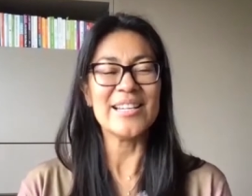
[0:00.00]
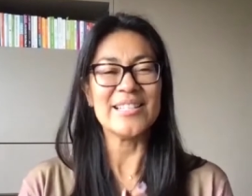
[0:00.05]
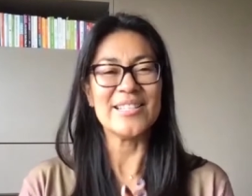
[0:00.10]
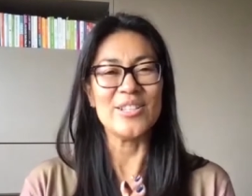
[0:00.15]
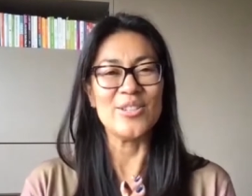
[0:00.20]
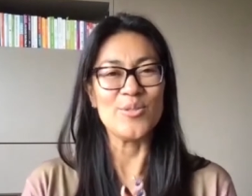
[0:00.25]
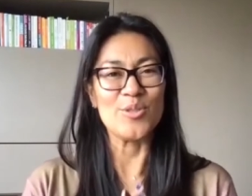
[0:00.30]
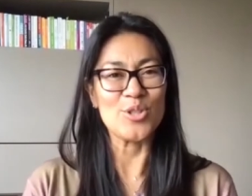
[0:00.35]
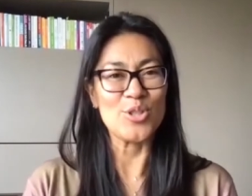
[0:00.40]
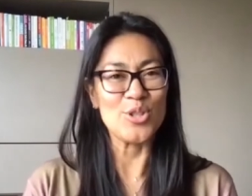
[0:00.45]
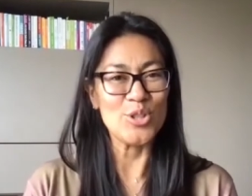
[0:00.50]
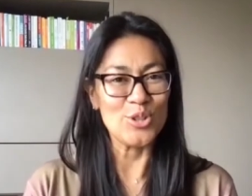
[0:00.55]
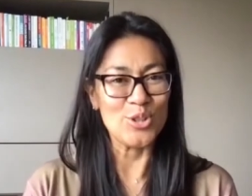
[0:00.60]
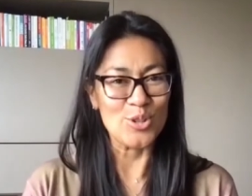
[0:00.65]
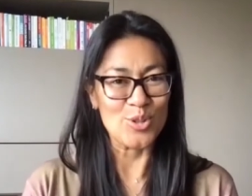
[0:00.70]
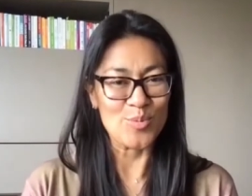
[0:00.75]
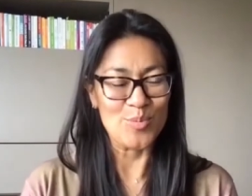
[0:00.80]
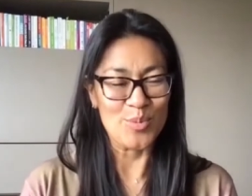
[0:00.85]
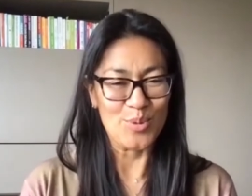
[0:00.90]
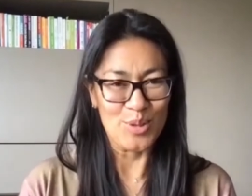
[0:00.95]

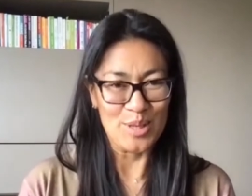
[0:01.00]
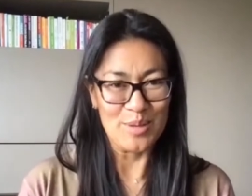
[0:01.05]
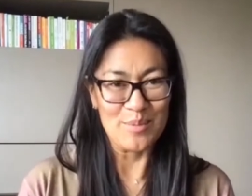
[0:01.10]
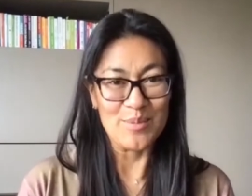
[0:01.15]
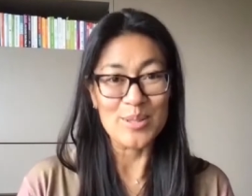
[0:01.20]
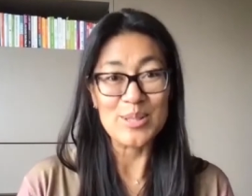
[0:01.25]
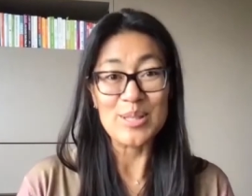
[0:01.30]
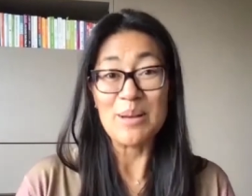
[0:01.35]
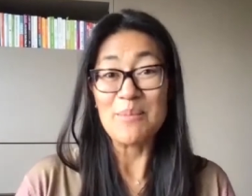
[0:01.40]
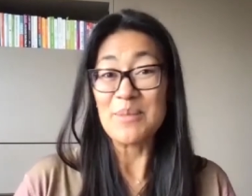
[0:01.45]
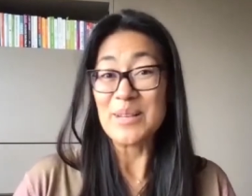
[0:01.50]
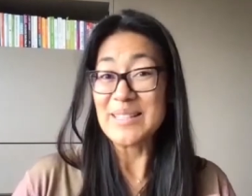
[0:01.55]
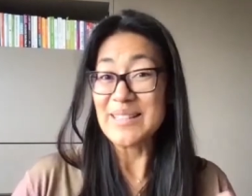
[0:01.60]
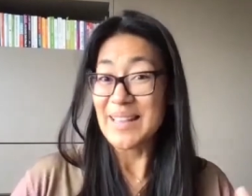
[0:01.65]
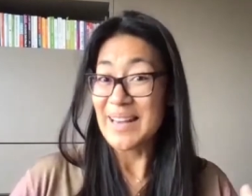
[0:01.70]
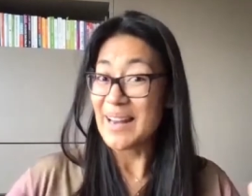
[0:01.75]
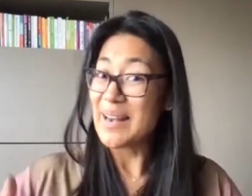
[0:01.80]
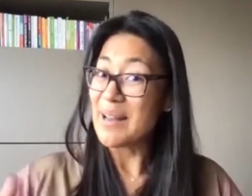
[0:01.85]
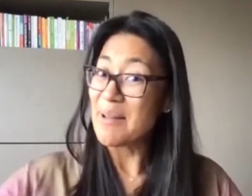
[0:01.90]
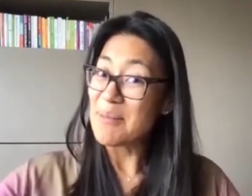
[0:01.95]
nosotros podemos
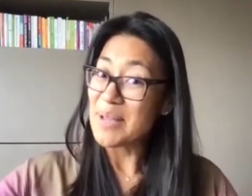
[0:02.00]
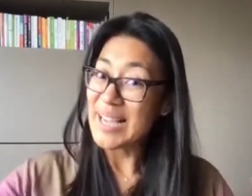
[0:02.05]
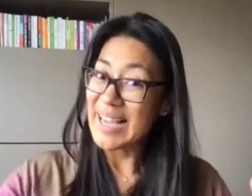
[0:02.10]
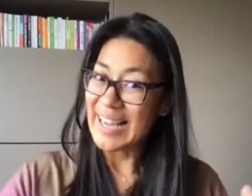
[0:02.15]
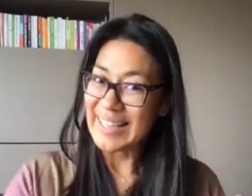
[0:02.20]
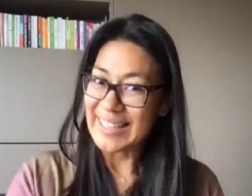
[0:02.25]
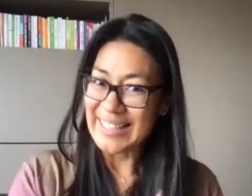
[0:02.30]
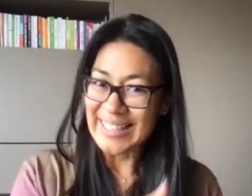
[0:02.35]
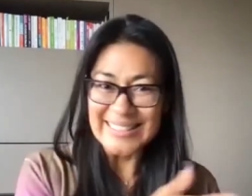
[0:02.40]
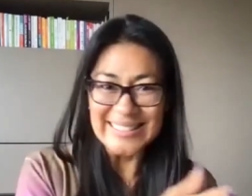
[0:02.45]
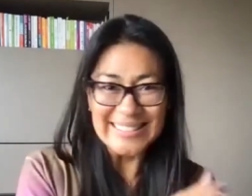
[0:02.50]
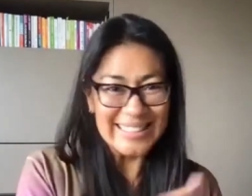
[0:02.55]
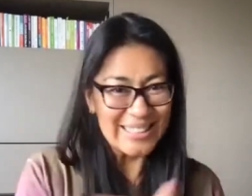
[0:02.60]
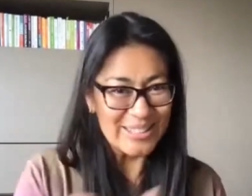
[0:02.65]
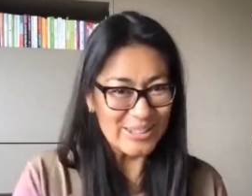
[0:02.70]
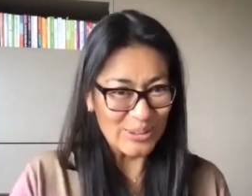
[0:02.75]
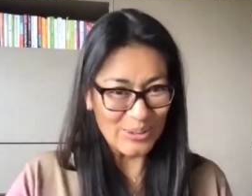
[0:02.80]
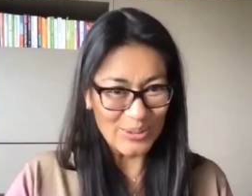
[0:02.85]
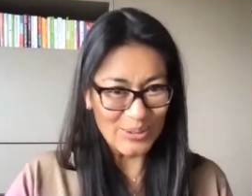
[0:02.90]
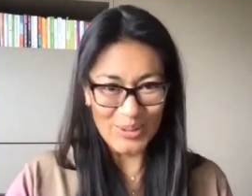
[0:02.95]
aprender a navegar entre
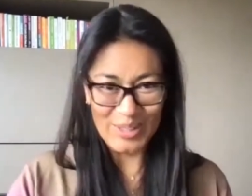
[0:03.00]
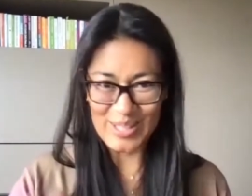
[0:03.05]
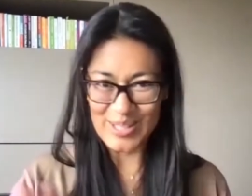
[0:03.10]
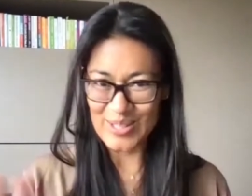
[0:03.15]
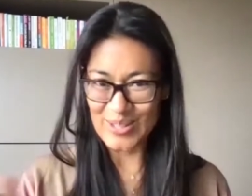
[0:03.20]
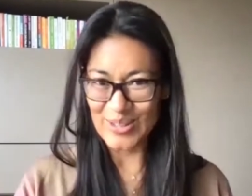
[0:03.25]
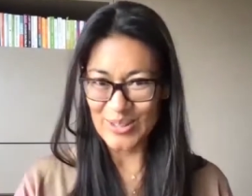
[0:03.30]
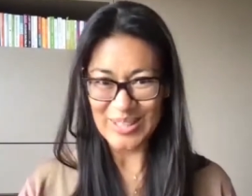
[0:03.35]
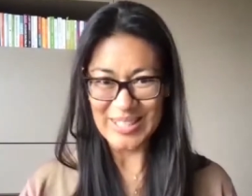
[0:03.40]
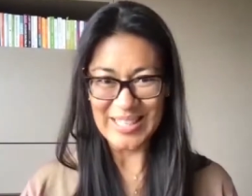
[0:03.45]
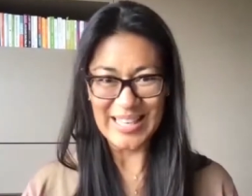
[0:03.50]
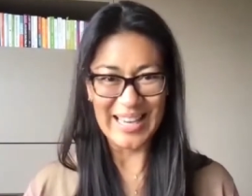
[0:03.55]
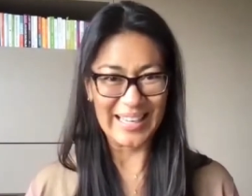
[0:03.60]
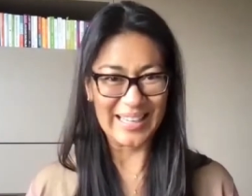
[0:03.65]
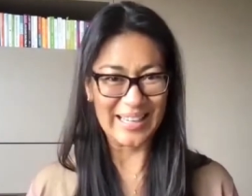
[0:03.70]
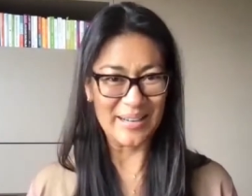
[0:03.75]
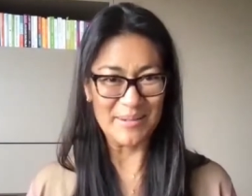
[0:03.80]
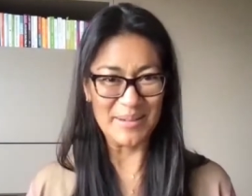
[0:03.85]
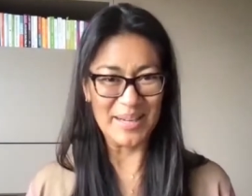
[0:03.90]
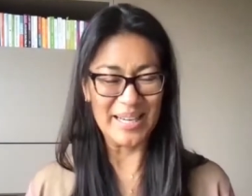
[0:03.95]
todo eso y
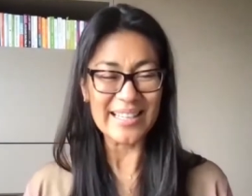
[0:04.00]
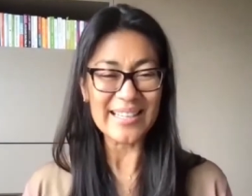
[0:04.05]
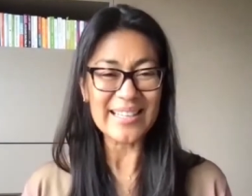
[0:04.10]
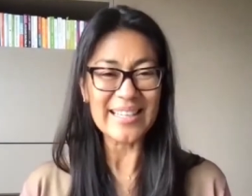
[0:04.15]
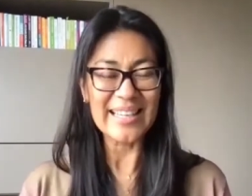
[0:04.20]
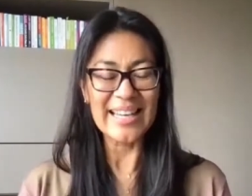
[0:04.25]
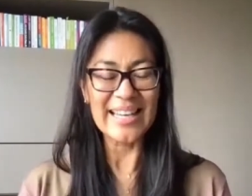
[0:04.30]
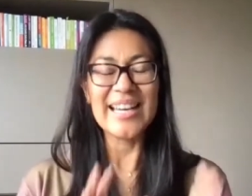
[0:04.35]
acabar